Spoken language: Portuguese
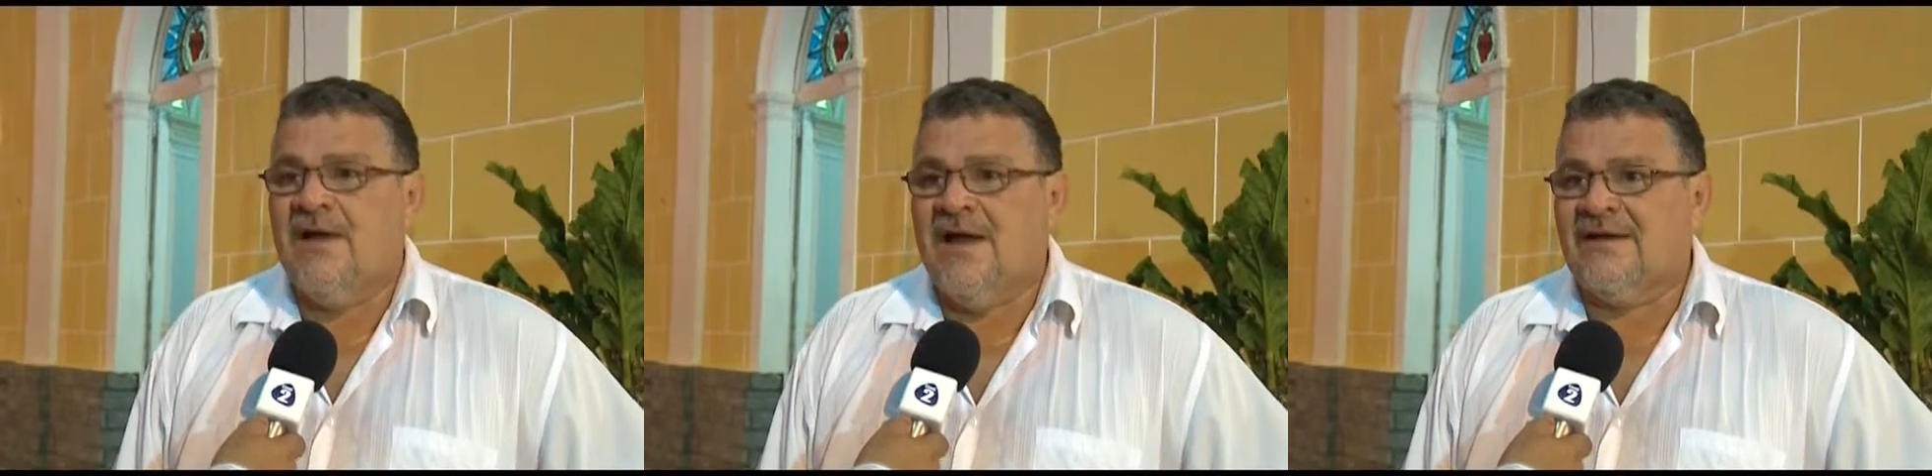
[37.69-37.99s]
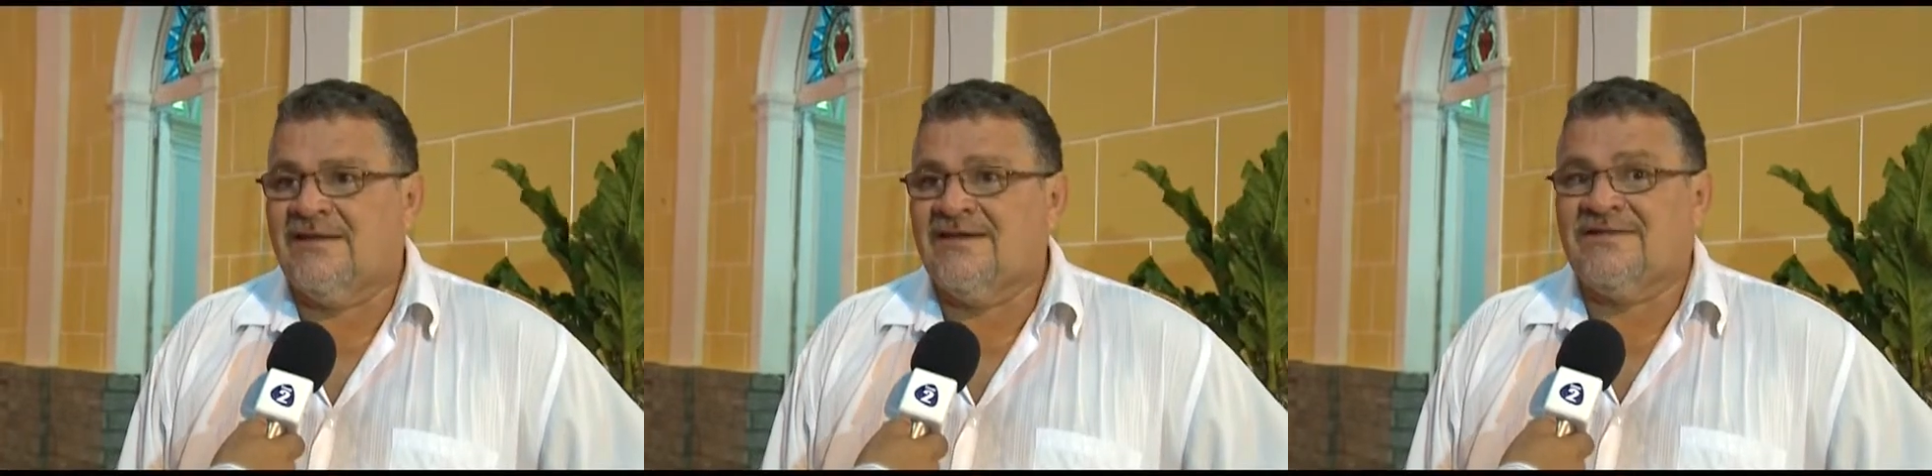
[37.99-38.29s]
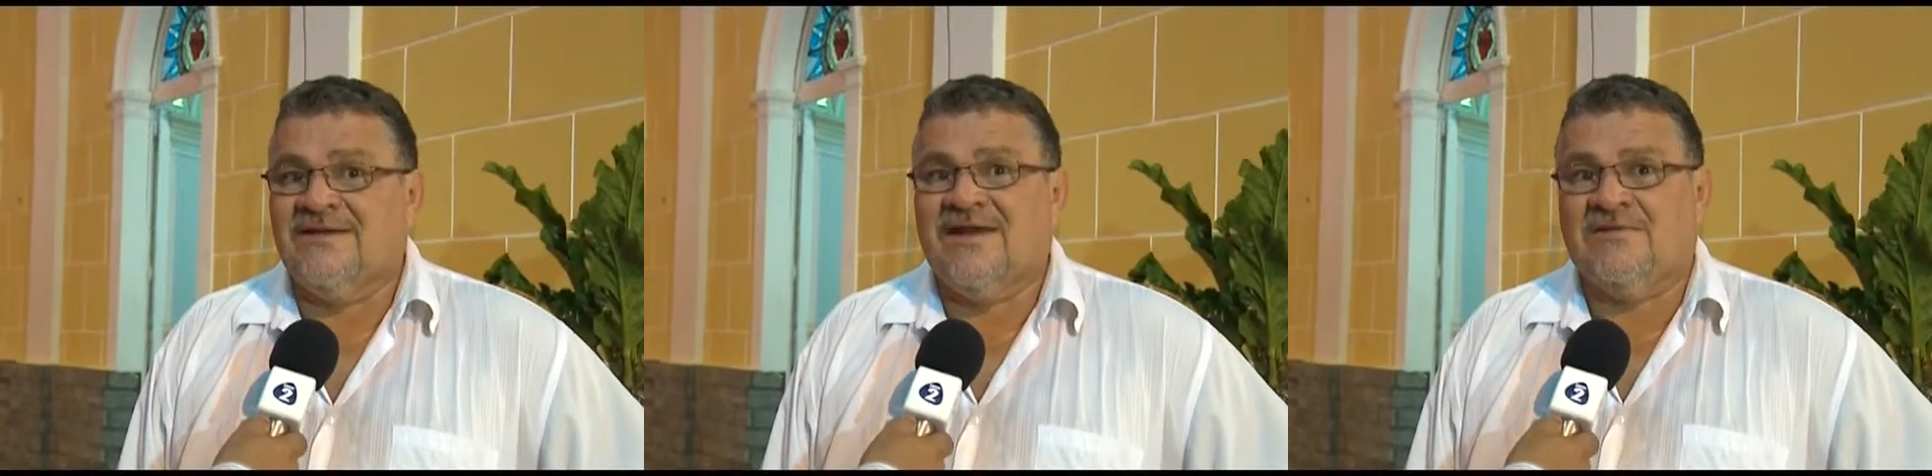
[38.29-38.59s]

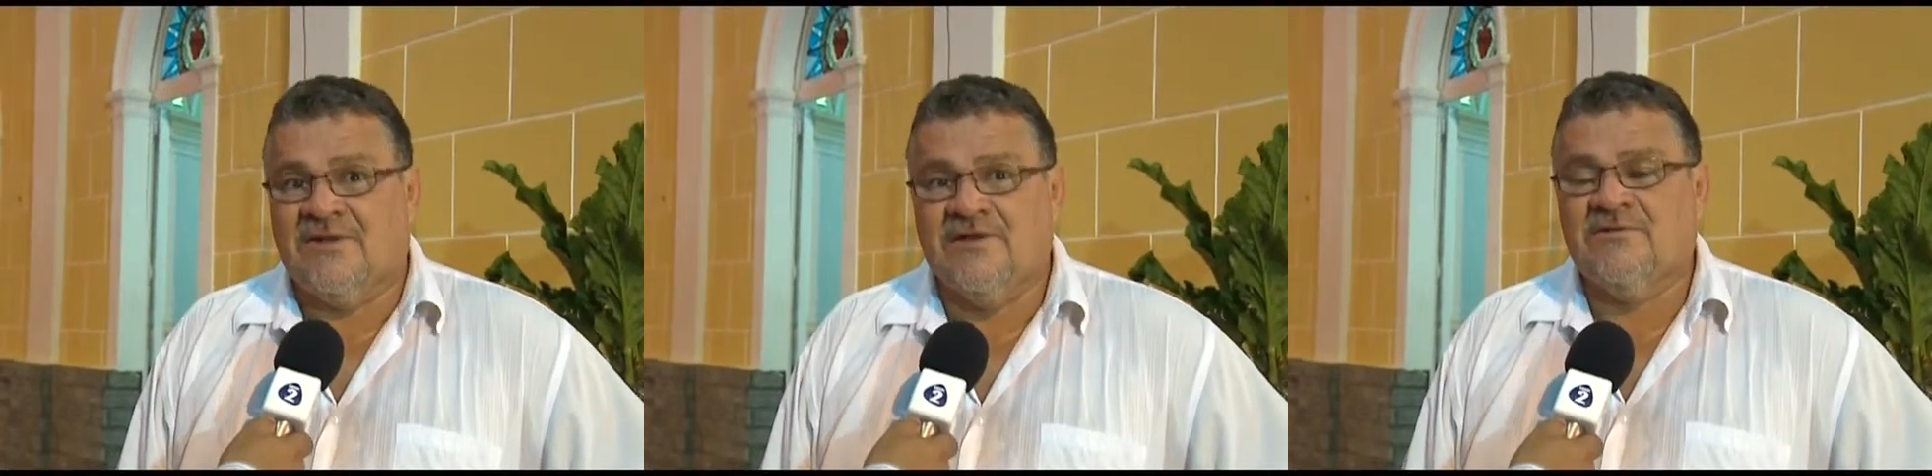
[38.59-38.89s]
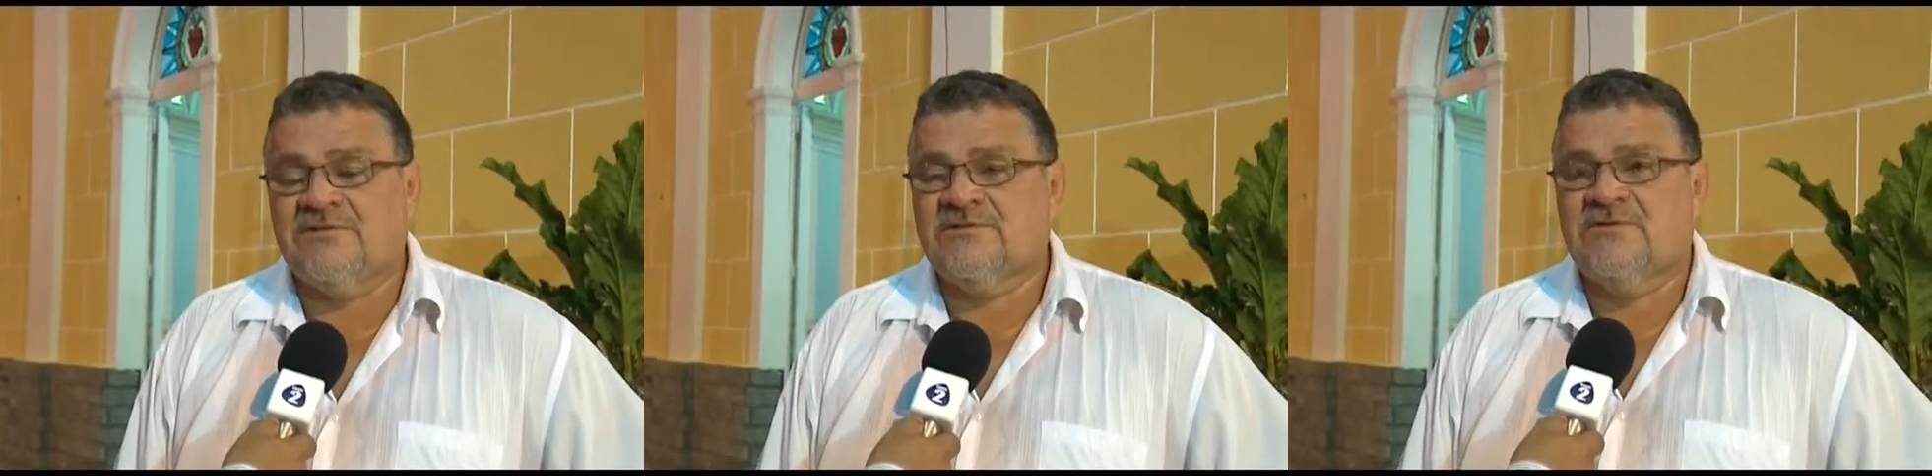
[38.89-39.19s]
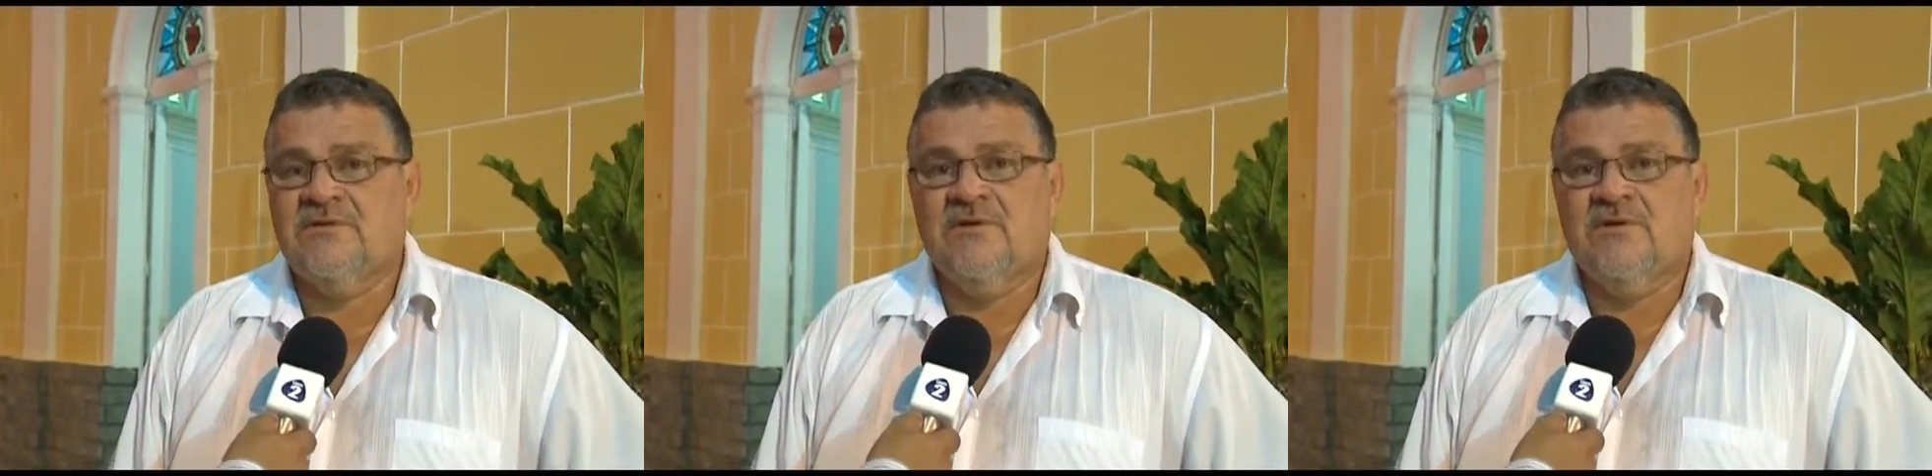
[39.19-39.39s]
agradecendo a Deus